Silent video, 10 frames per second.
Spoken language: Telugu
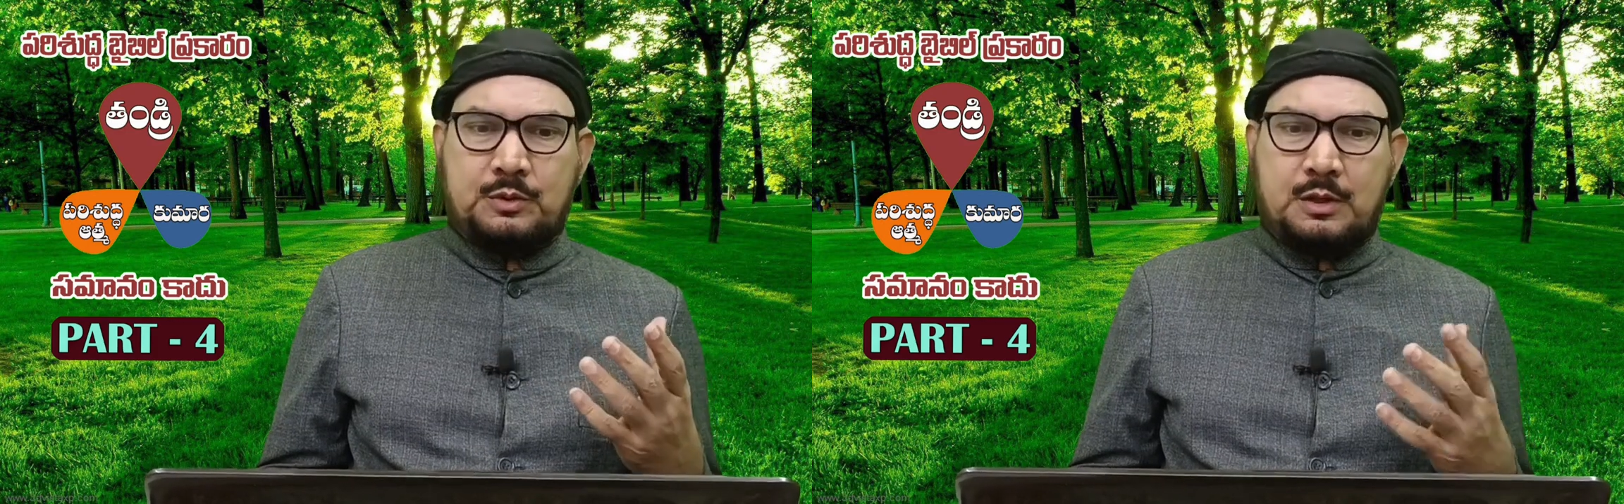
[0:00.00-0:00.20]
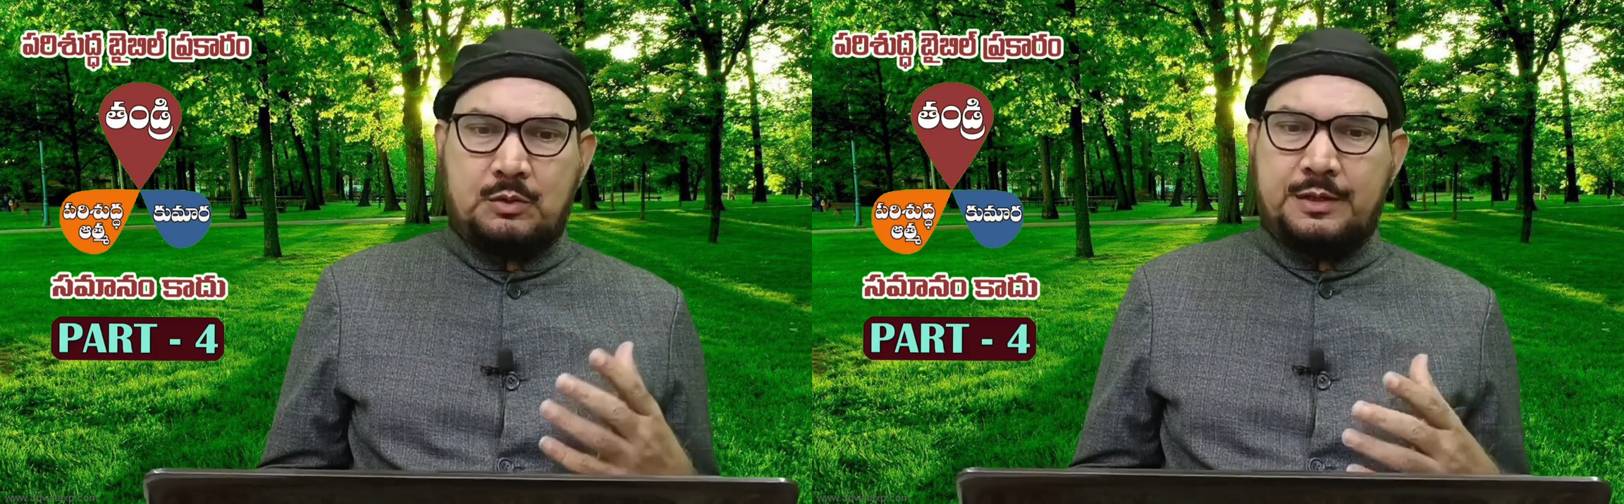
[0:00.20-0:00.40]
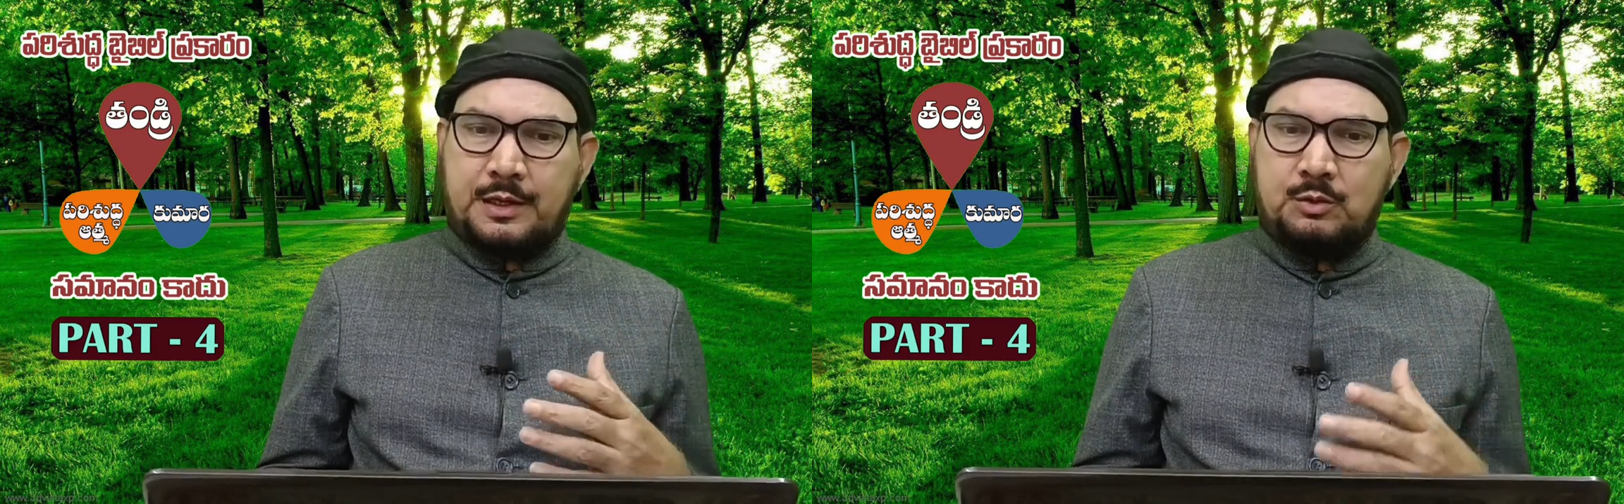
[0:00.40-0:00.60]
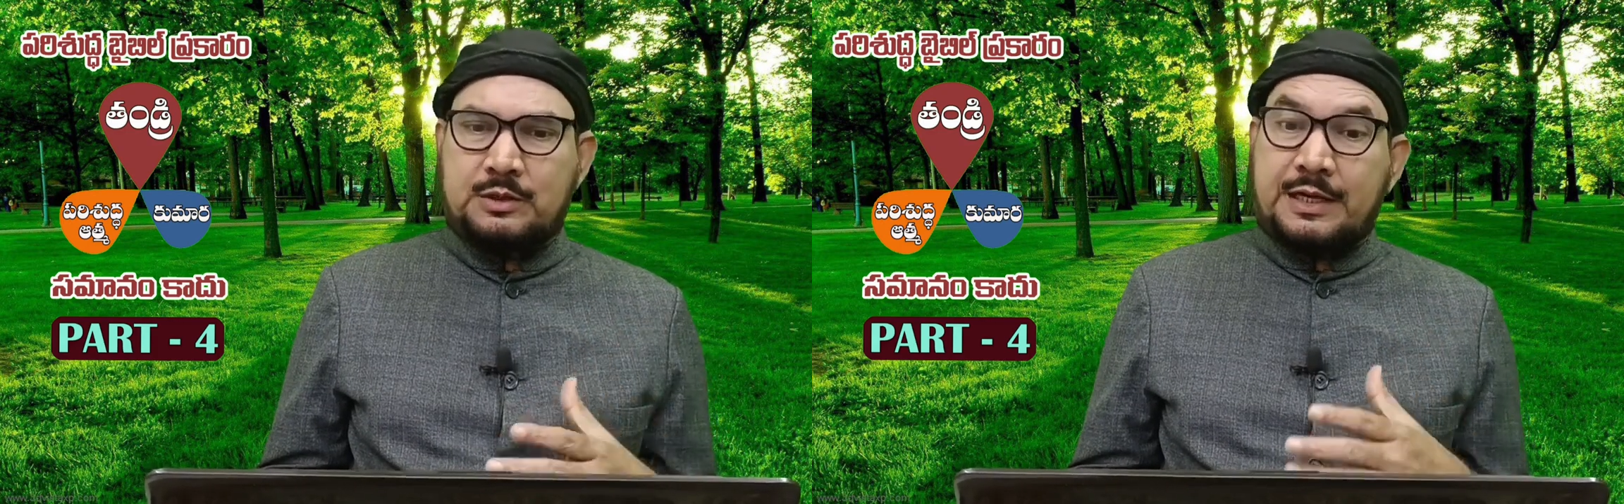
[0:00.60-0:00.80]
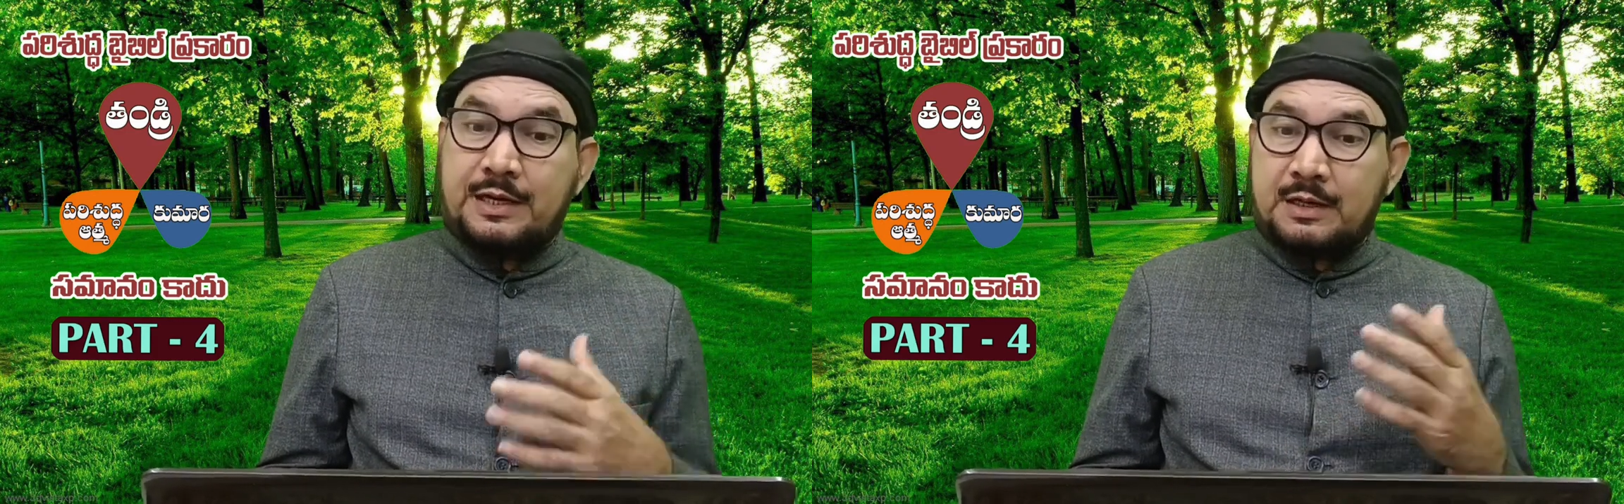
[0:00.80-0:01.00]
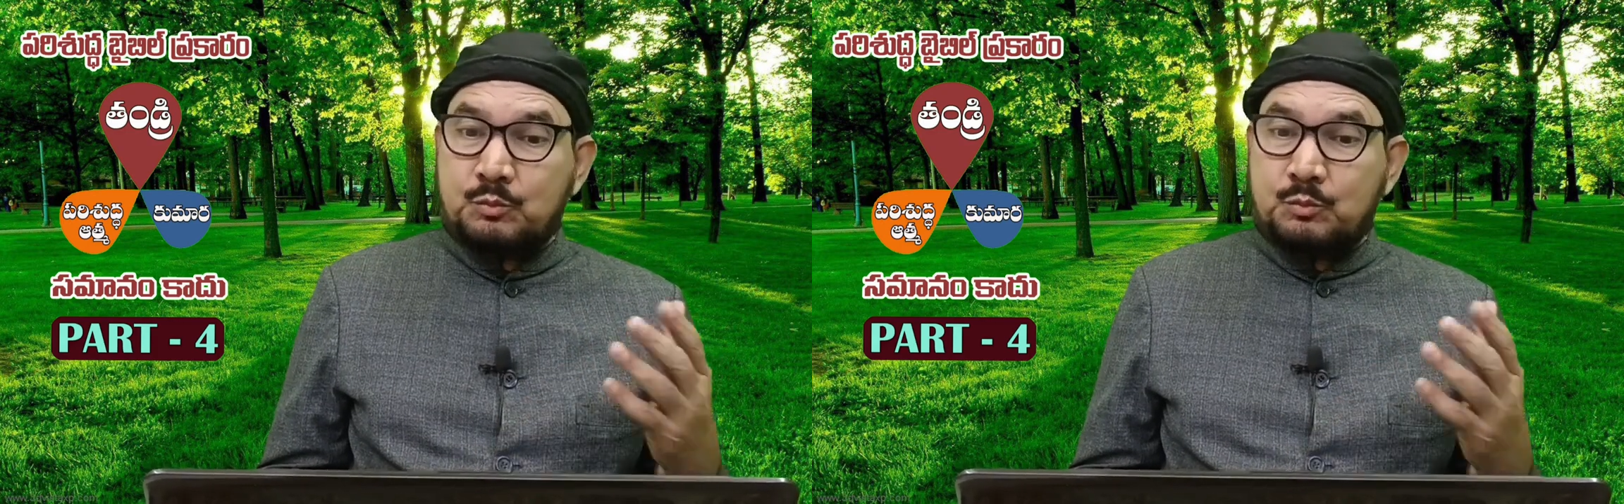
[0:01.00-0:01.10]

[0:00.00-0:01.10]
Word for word: గనుక నేను తండ్రి